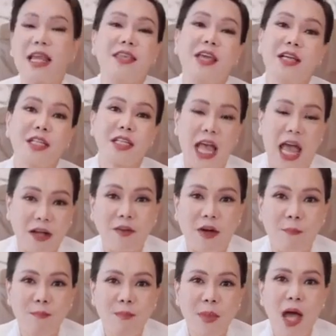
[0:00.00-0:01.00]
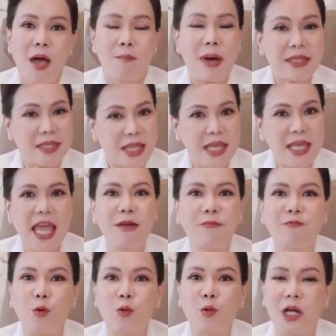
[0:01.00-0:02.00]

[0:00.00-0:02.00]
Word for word: là những sản phẩm mà chị em phụ